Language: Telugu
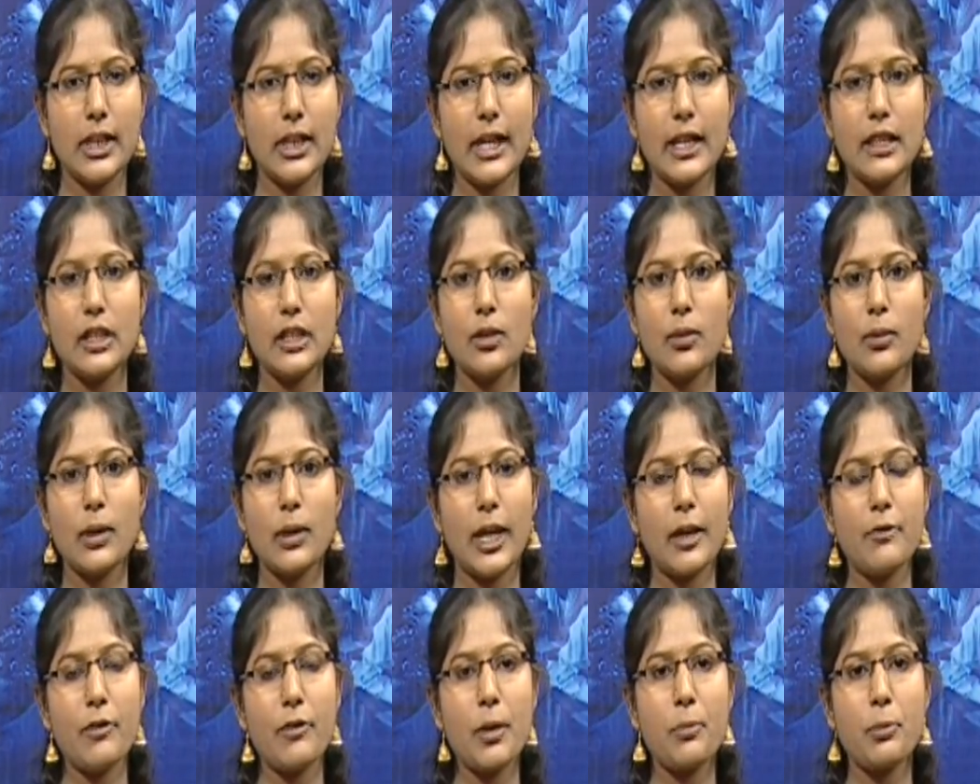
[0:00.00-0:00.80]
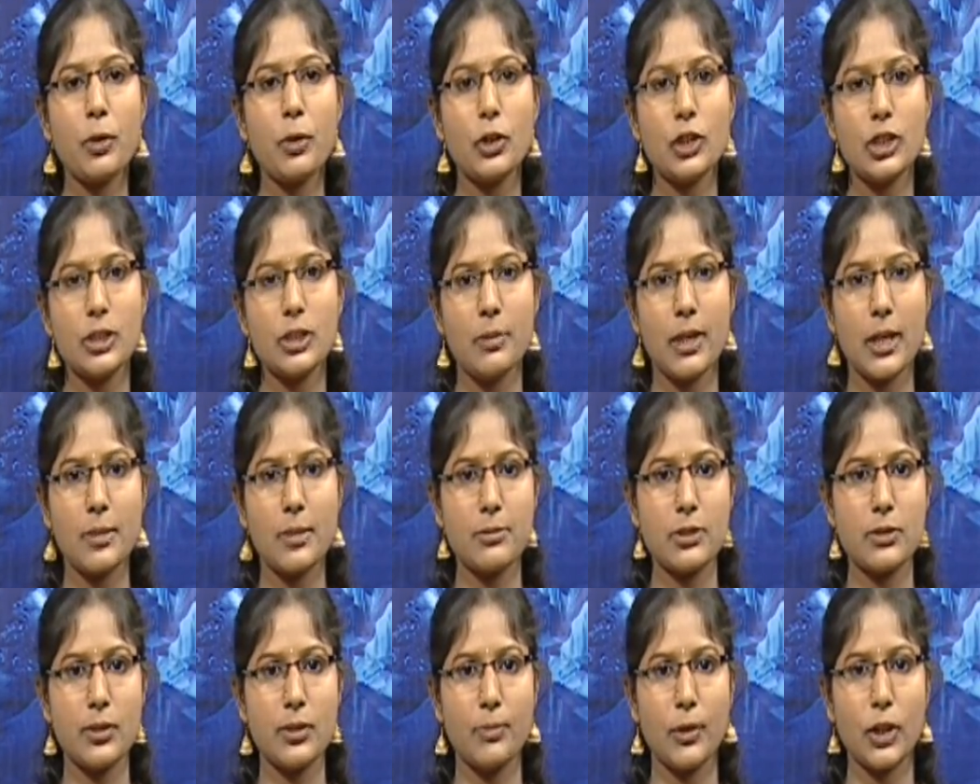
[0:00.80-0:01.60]
ఏది ఏ వైపు నుంచి
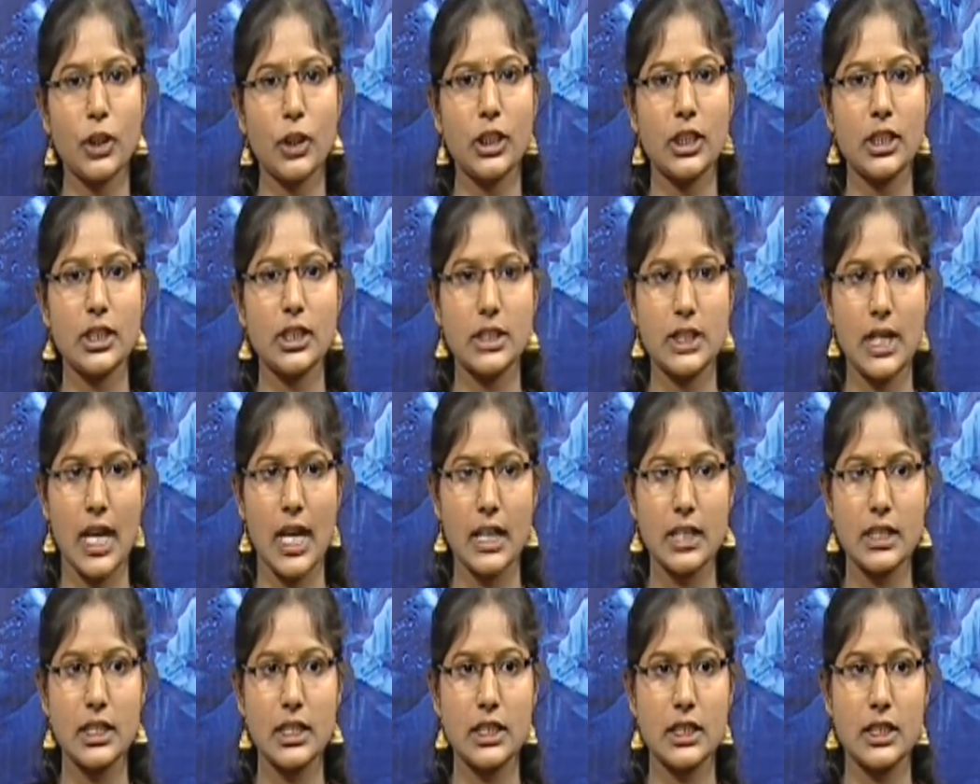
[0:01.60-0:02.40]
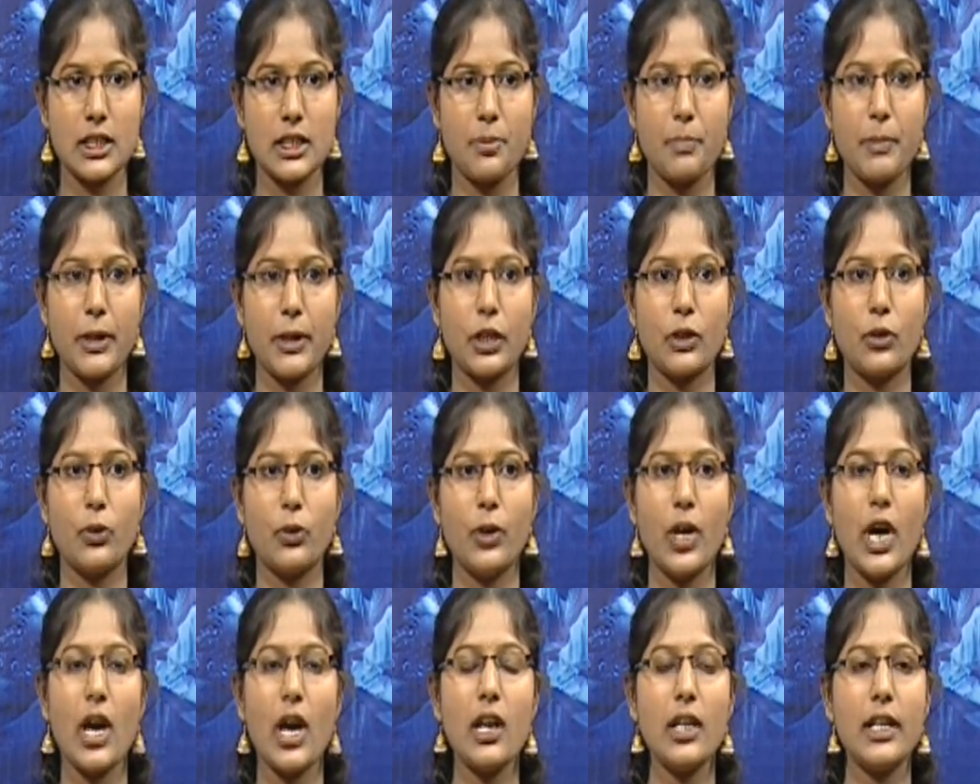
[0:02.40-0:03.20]
మనం మొదట స్టార్ట్ చేసినప్పటికి
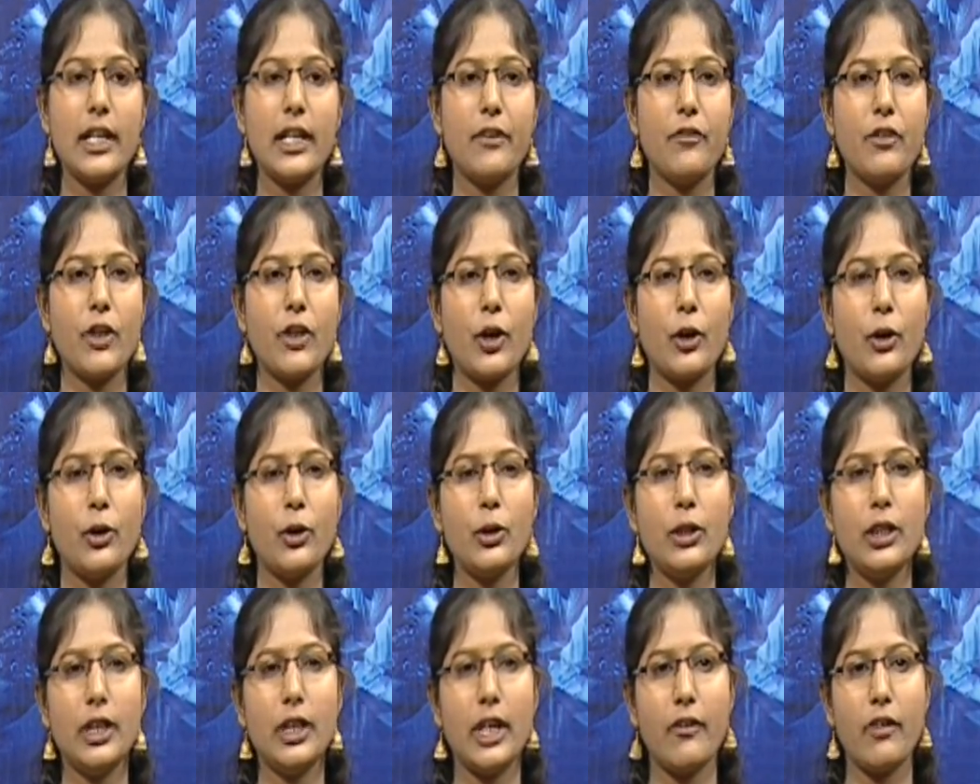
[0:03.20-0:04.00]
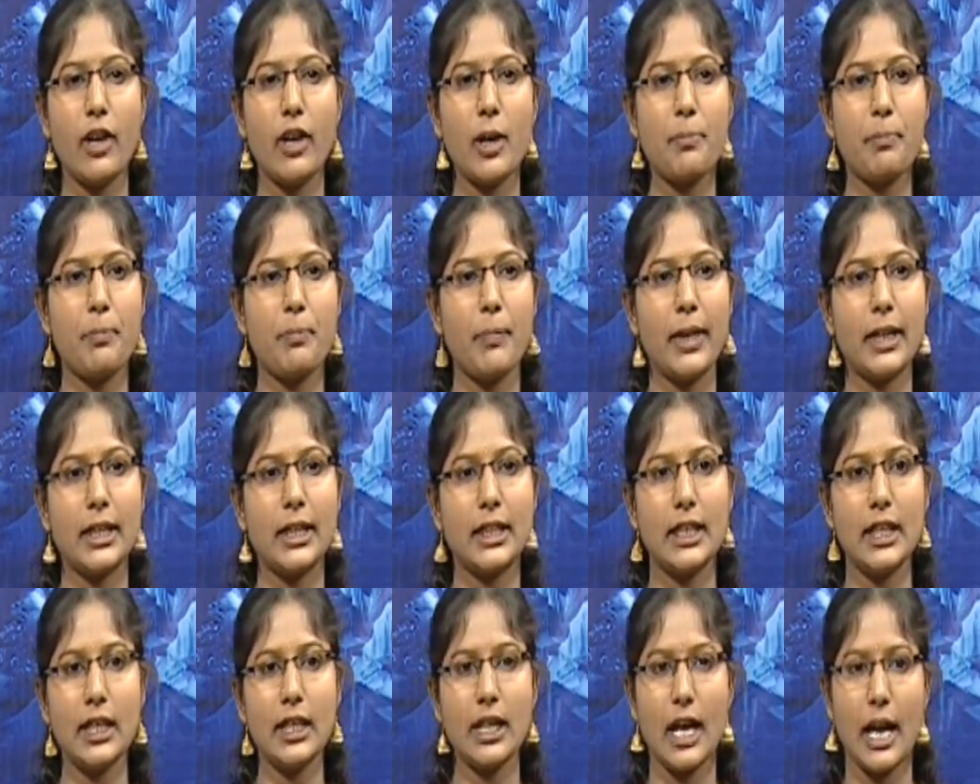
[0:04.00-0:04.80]
కూడా ఇవి రెండు
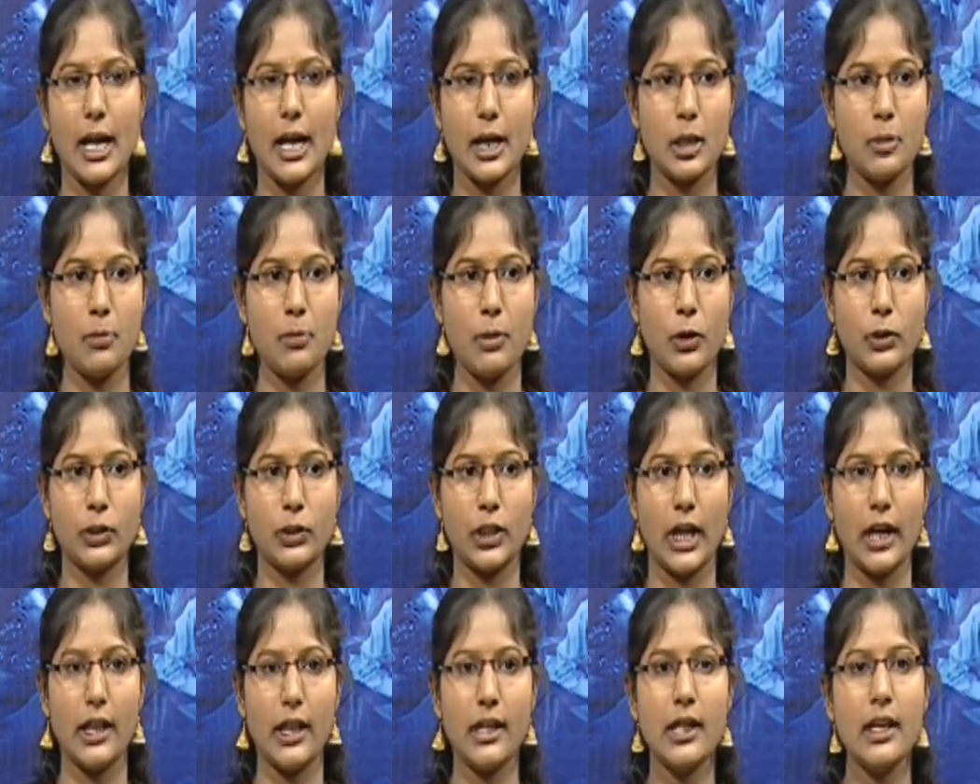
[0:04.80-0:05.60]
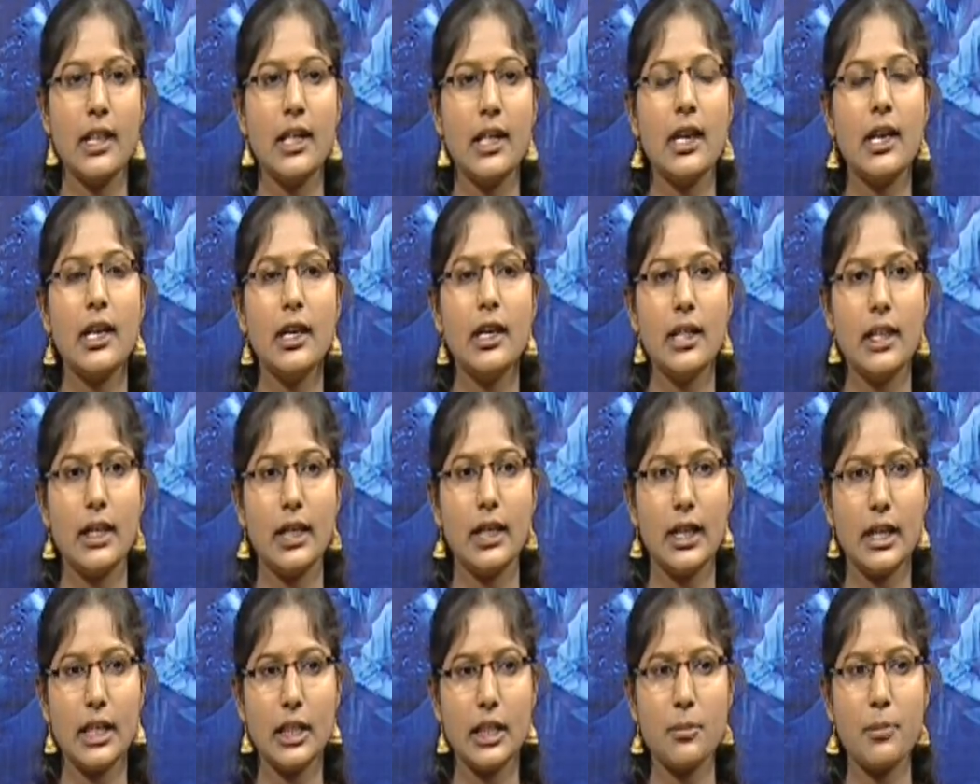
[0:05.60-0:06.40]
డెవలప్మెంట్కి కారణం అవుతాయి
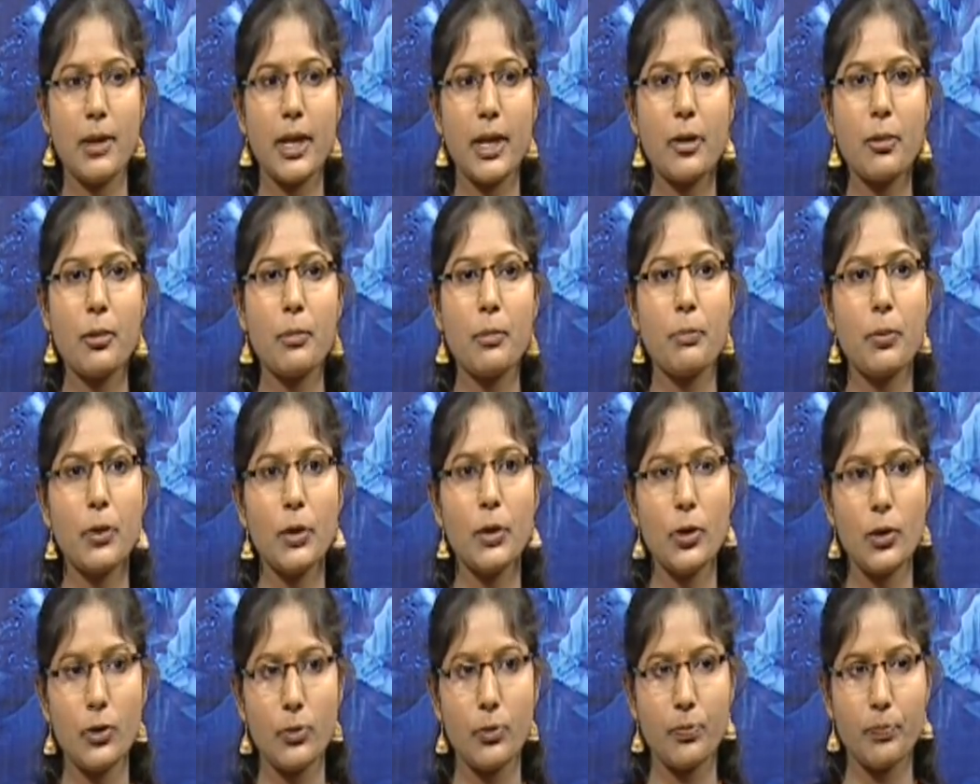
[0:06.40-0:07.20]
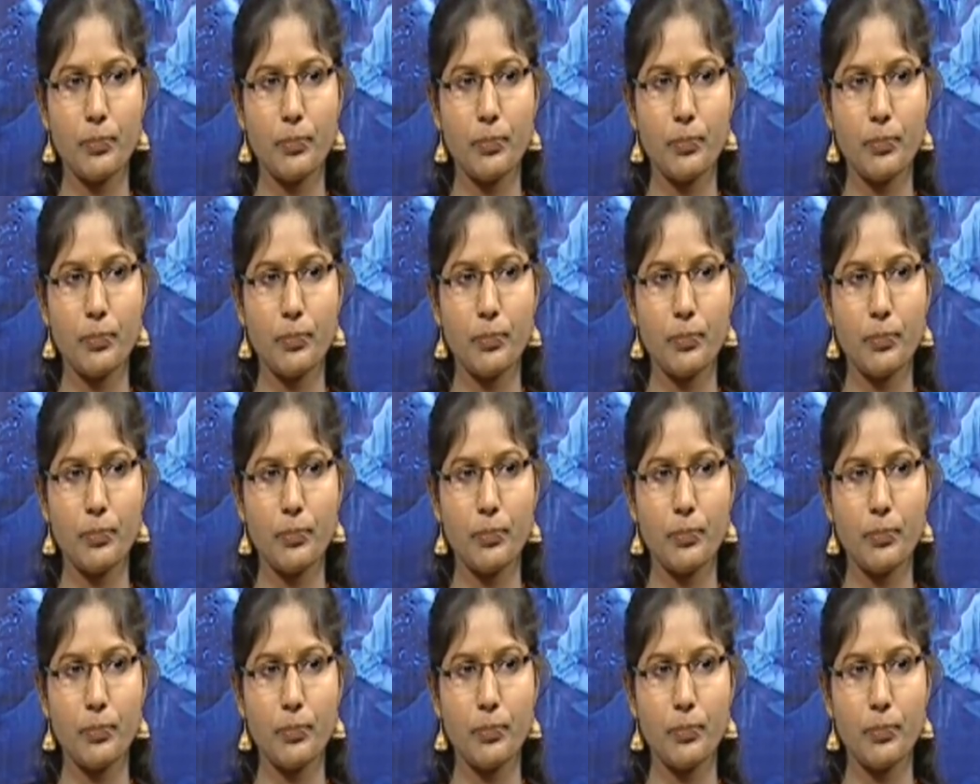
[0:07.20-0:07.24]
ఇది మనం ఇప్పుడు